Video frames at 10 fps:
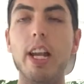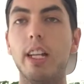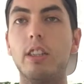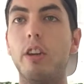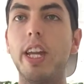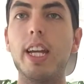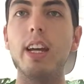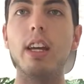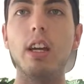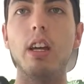
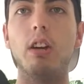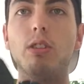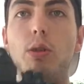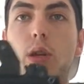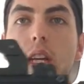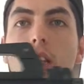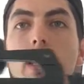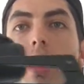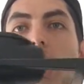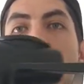electrónica con su kit
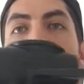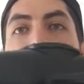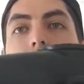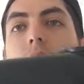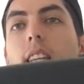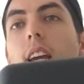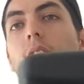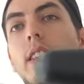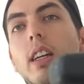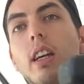
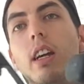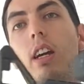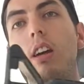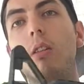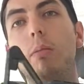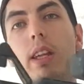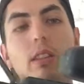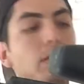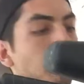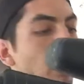M16
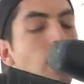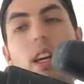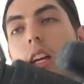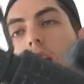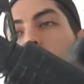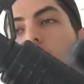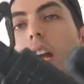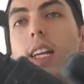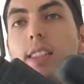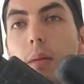completo que
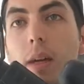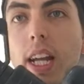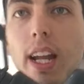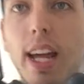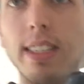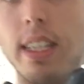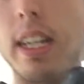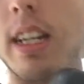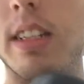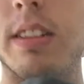tiene esta mira
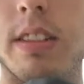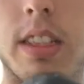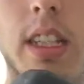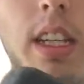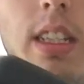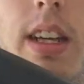láser que